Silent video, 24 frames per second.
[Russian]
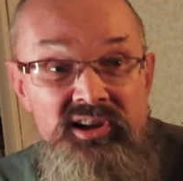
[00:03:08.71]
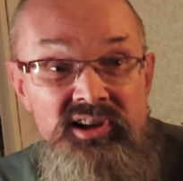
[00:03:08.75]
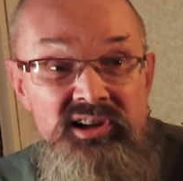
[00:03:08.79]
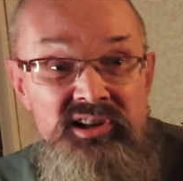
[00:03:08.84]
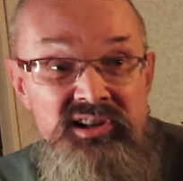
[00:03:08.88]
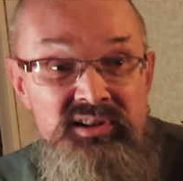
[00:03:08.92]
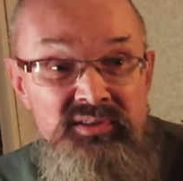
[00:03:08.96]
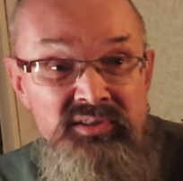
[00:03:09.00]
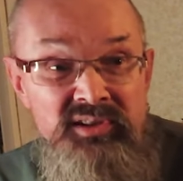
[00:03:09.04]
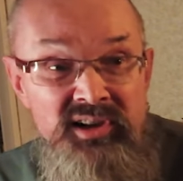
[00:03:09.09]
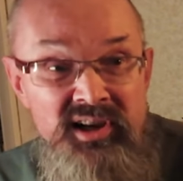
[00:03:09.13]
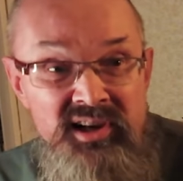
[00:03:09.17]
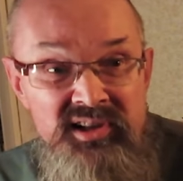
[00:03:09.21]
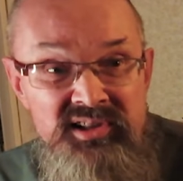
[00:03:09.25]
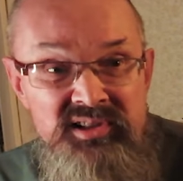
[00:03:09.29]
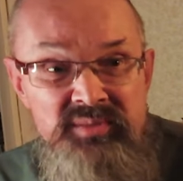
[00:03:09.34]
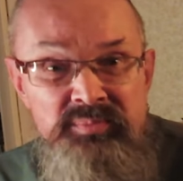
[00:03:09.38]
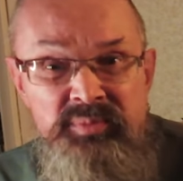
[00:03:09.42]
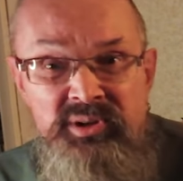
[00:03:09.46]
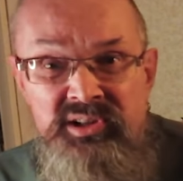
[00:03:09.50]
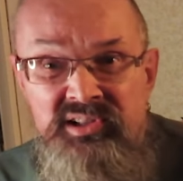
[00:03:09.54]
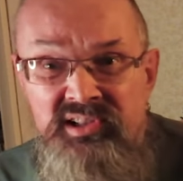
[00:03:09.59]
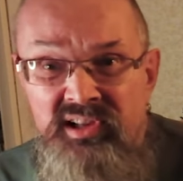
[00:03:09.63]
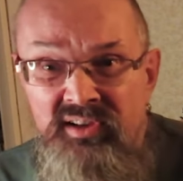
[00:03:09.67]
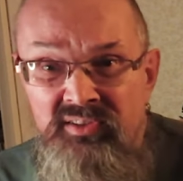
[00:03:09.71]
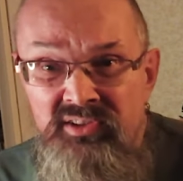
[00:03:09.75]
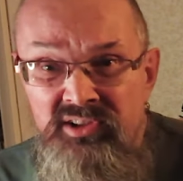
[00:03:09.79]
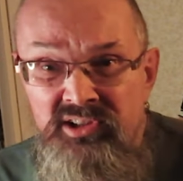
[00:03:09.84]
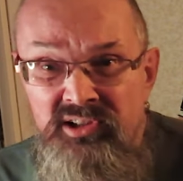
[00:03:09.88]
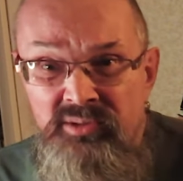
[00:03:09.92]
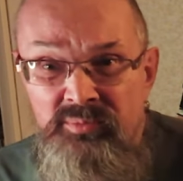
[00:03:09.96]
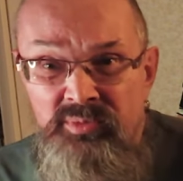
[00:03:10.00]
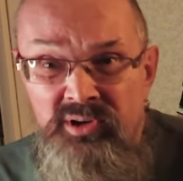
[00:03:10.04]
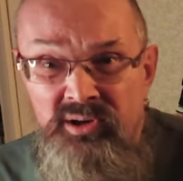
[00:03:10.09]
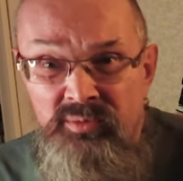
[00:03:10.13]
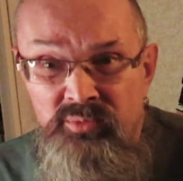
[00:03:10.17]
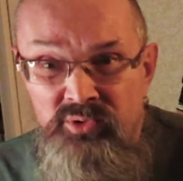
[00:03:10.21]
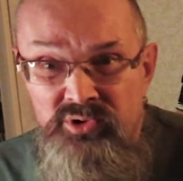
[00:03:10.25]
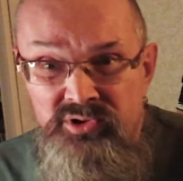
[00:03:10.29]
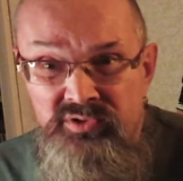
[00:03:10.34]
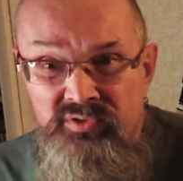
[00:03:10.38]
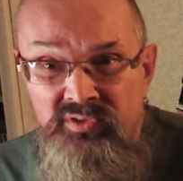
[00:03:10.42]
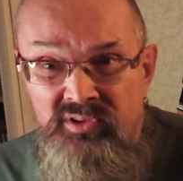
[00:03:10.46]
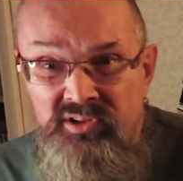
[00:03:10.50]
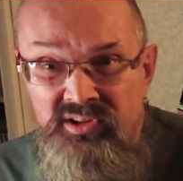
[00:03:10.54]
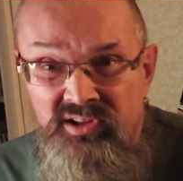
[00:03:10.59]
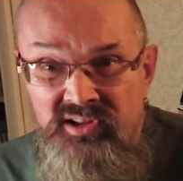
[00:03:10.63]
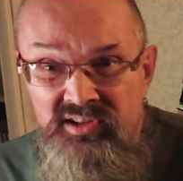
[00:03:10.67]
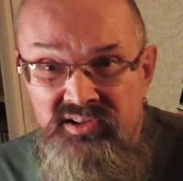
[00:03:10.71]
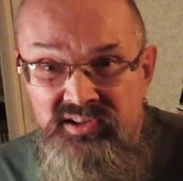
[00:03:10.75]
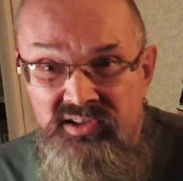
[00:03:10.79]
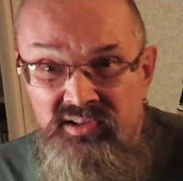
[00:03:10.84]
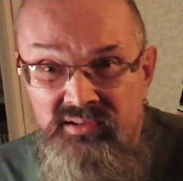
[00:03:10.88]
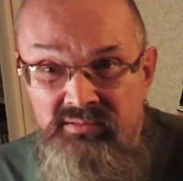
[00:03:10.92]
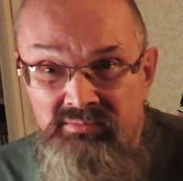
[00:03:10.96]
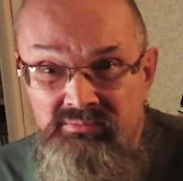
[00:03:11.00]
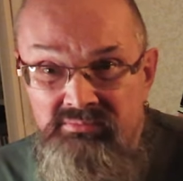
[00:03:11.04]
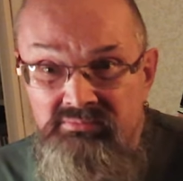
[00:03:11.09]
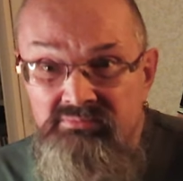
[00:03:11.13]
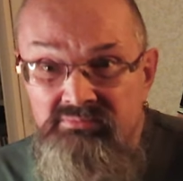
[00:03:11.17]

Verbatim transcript: является представителем рабочего класса.